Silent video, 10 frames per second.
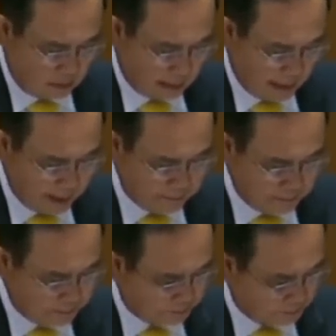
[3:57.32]
ก็เข้ามา
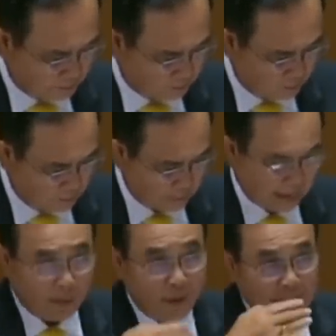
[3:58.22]
สู่เวทีการเมื
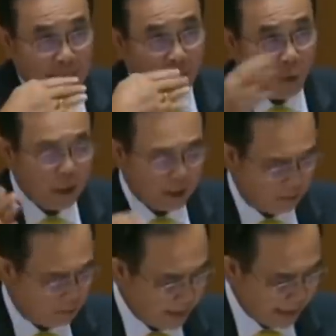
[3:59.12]
องตามแนว
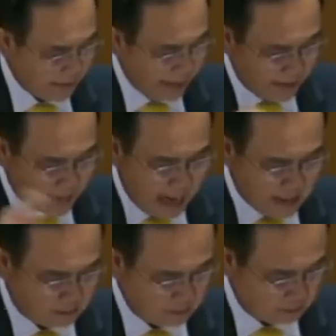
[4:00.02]
ทางของรัฐธร
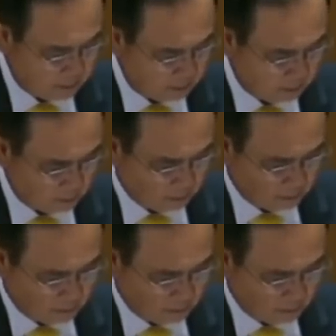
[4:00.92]
รมนูญอย่างชัดเจน